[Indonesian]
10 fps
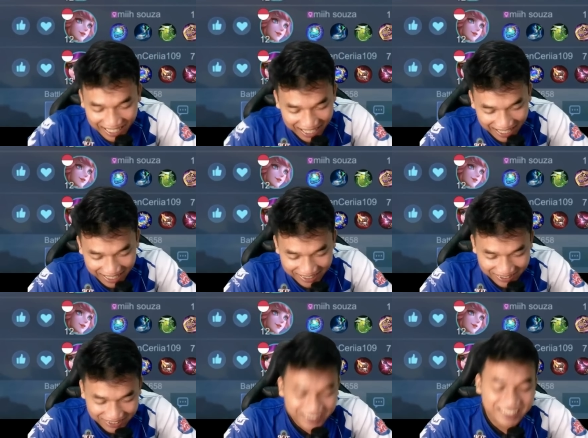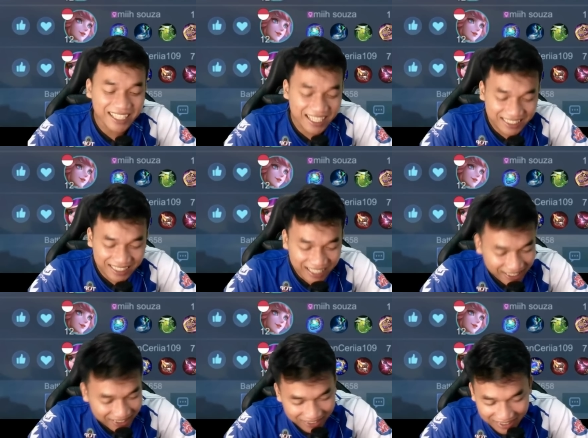Aduh, dikasih
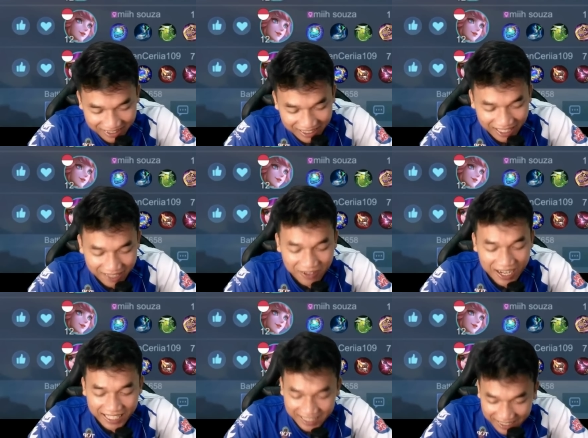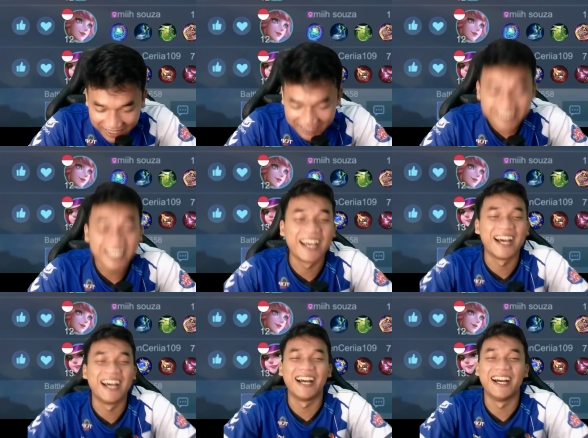like dong. Nih like balik.
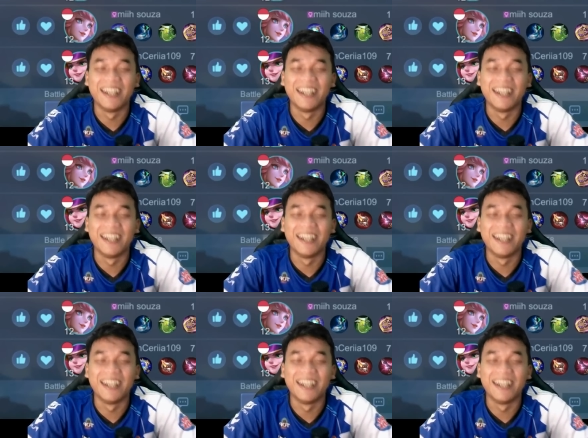Hahaha